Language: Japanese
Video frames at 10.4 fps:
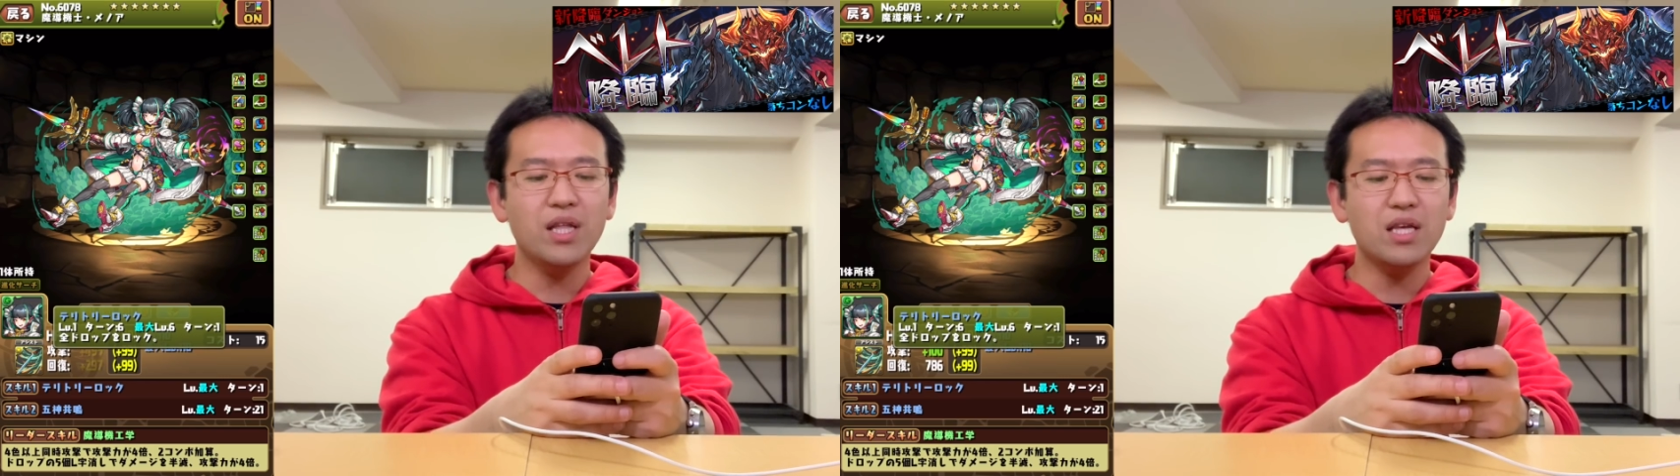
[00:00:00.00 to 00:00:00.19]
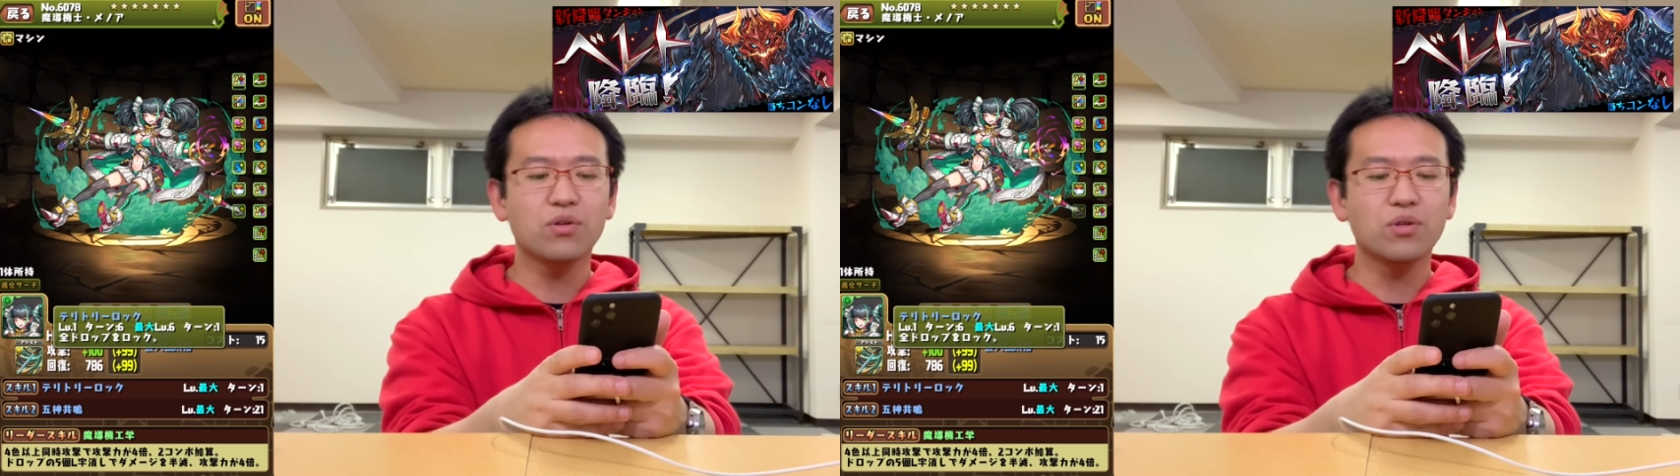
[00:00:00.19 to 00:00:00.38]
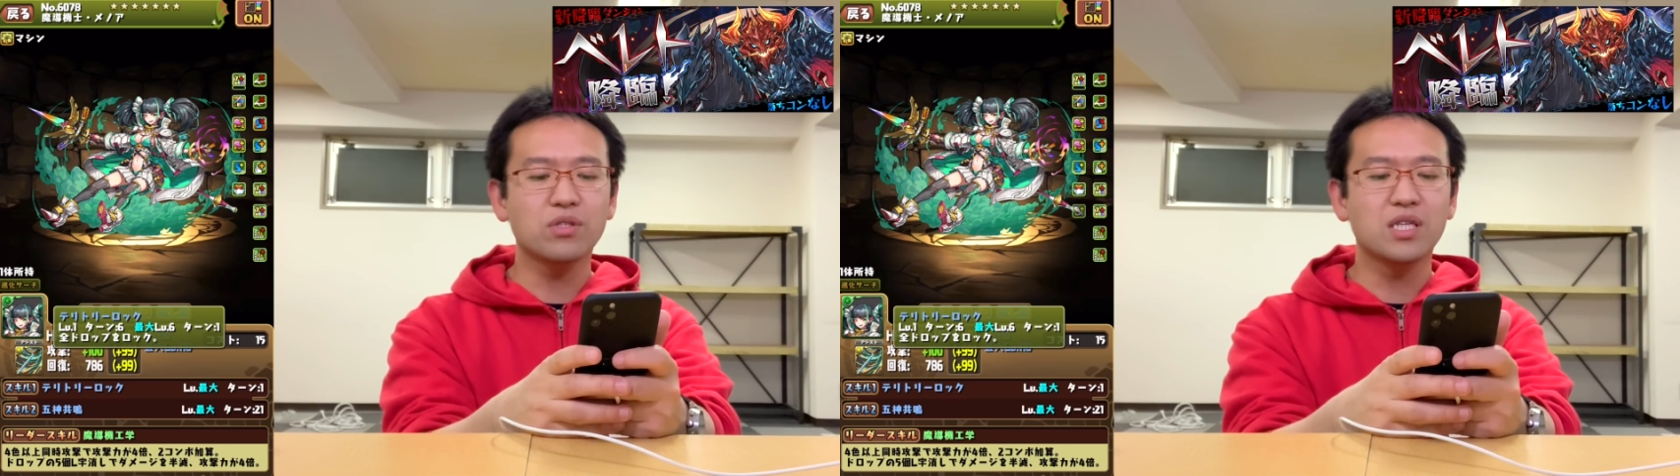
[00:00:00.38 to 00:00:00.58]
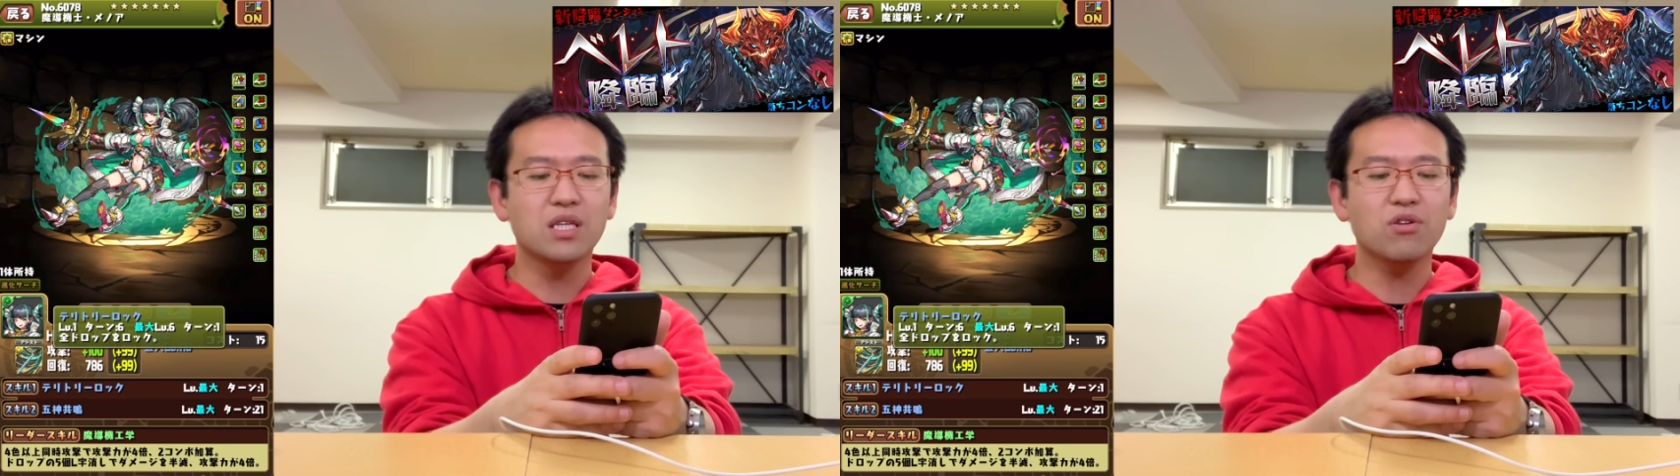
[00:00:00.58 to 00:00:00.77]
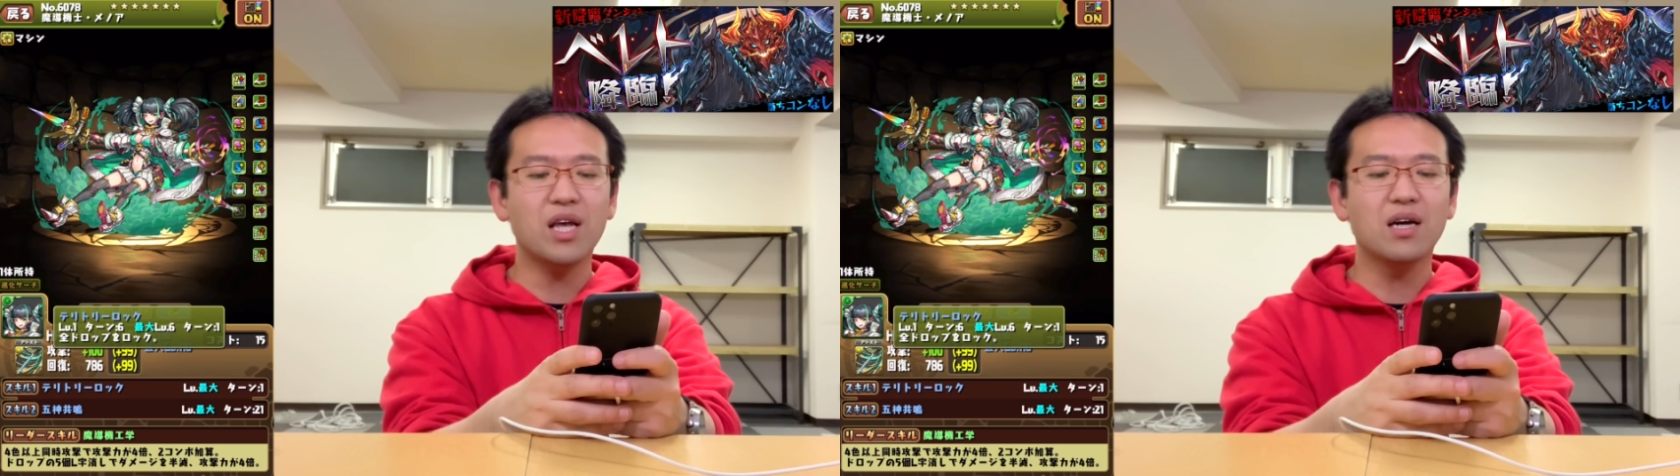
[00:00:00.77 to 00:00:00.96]
でその
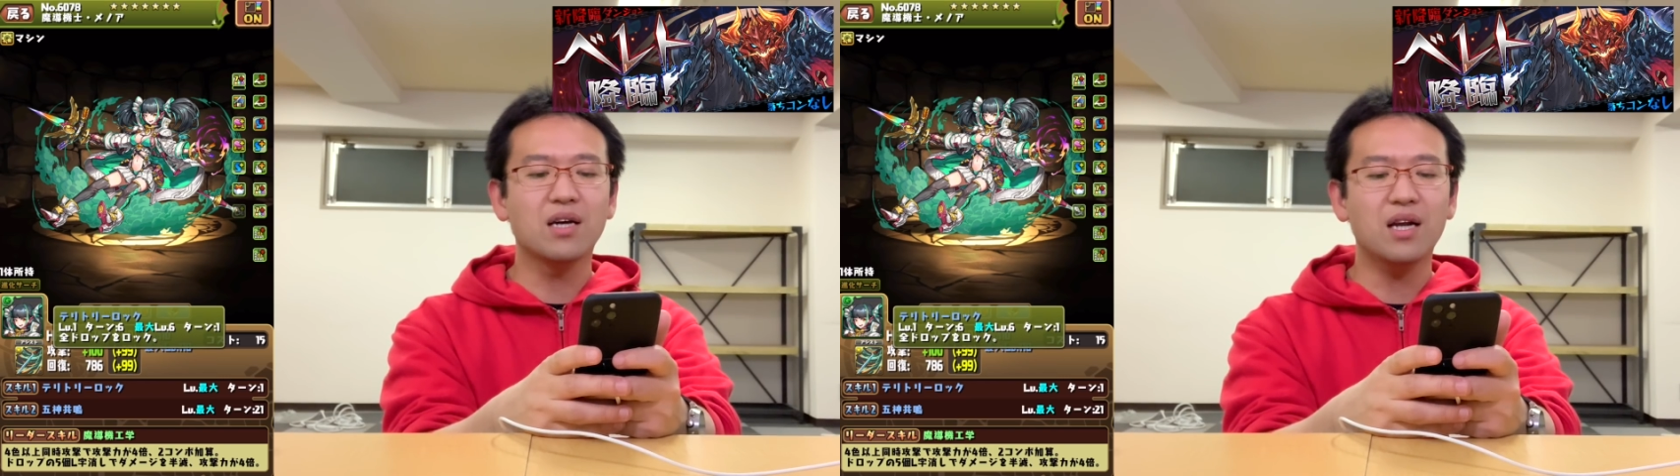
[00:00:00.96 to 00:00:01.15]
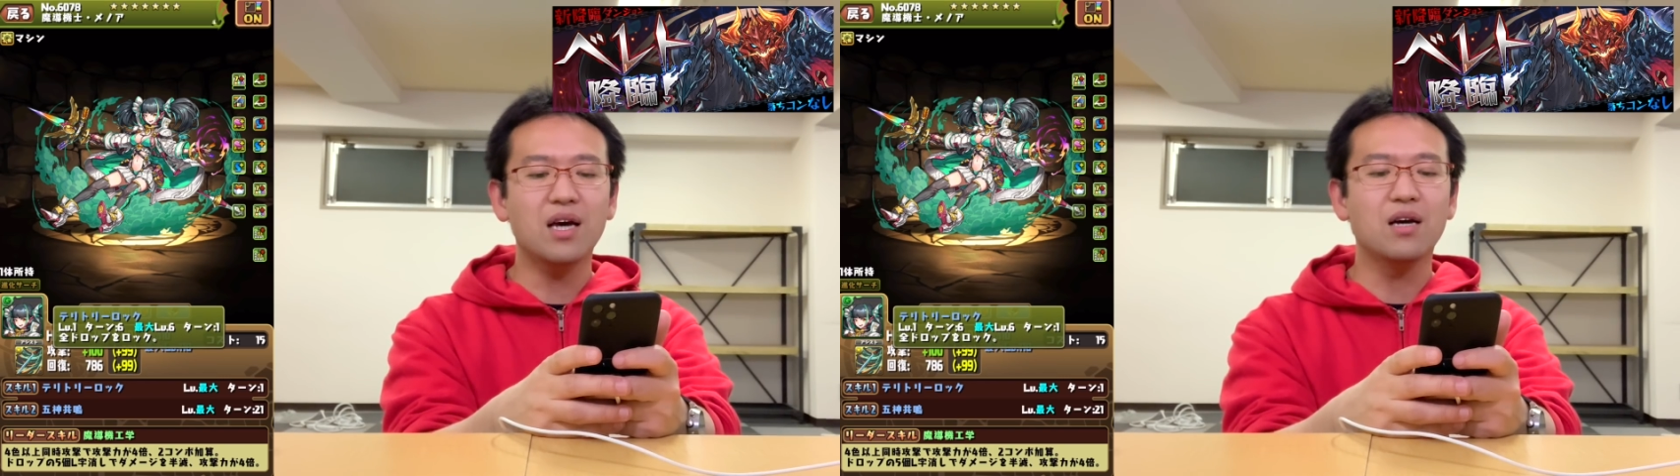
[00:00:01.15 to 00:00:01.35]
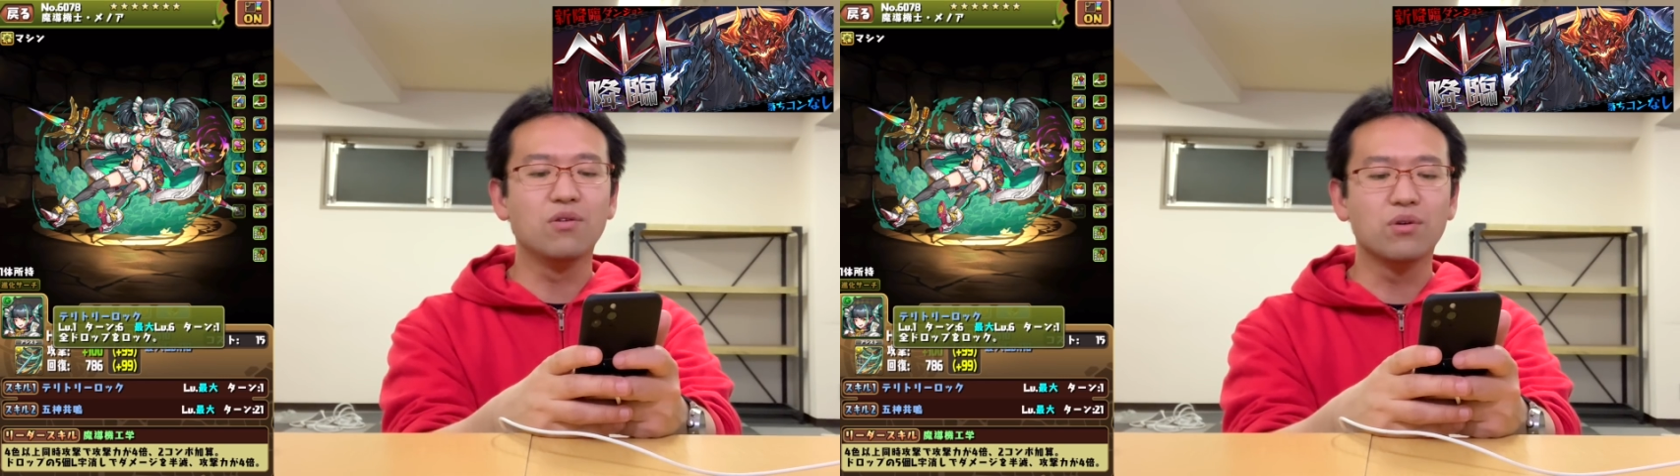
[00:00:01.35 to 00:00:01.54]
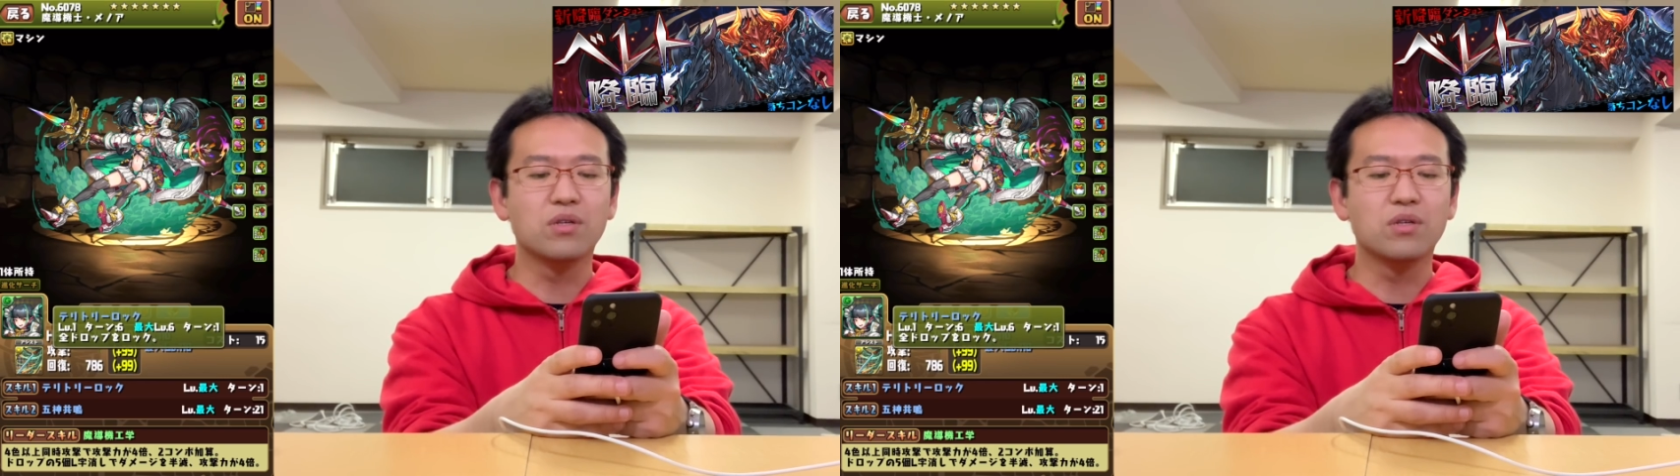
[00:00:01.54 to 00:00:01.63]
次のターンから